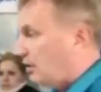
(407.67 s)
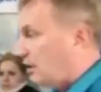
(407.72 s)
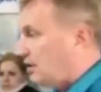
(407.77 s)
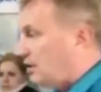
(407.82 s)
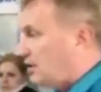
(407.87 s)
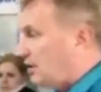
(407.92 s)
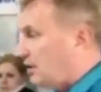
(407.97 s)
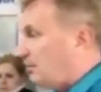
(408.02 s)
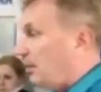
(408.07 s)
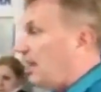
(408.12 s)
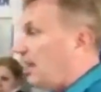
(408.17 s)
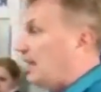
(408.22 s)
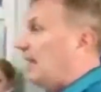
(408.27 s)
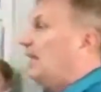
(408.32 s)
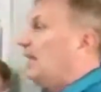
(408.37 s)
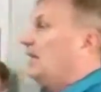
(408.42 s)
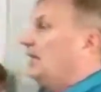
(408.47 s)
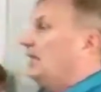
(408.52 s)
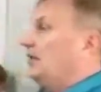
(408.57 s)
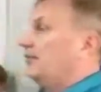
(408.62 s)

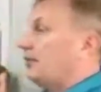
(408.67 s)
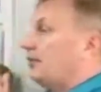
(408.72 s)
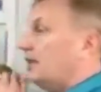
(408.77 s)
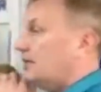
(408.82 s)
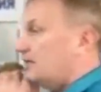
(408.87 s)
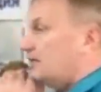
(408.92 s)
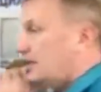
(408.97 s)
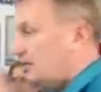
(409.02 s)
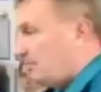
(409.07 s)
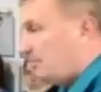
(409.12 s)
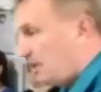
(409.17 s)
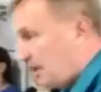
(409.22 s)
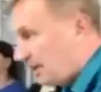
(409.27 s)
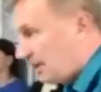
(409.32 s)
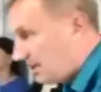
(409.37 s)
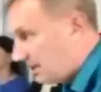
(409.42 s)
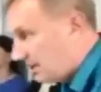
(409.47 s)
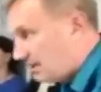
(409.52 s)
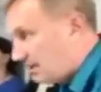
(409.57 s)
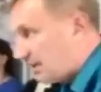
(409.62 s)
38. И в конце
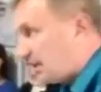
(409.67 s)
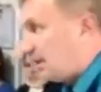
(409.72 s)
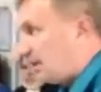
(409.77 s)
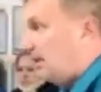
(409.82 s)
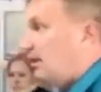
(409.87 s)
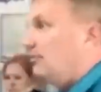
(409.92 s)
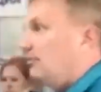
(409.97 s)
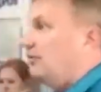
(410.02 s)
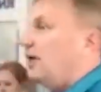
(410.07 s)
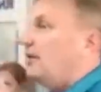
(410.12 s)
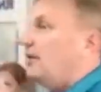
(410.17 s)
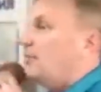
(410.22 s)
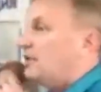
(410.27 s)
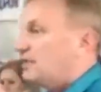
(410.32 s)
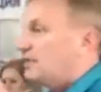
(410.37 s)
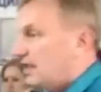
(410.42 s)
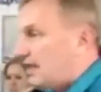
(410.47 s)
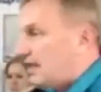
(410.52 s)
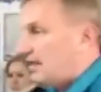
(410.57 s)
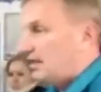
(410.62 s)
месяца вы
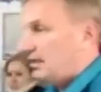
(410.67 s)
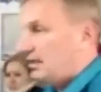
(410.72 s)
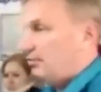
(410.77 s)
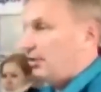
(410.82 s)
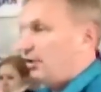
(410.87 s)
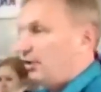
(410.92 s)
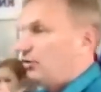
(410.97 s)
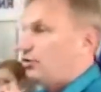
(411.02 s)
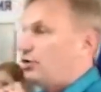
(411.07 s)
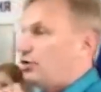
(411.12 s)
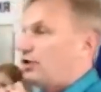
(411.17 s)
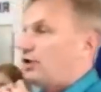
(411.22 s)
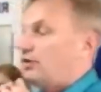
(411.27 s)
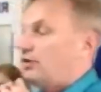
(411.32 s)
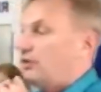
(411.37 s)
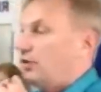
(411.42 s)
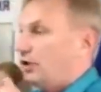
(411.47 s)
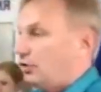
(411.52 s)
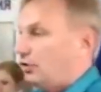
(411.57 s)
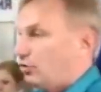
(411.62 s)
обязательно получите
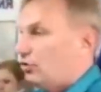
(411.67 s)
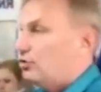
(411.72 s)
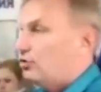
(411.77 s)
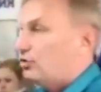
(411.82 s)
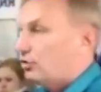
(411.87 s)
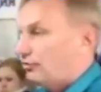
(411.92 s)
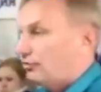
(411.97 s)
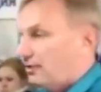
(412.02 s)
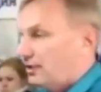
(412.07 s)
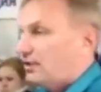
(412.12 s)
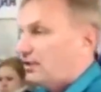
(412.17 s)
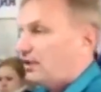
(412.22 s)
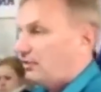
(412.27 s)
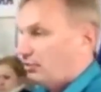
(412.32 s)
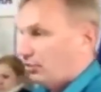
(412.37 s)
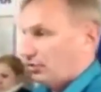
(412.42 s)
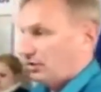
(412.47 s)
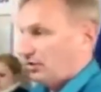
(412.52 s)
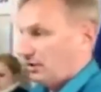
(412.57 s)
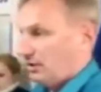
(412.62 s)
именно то, что вы
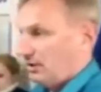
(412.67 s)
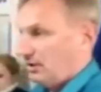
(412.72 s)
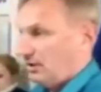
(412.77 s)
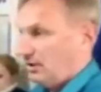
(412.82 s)
заработали.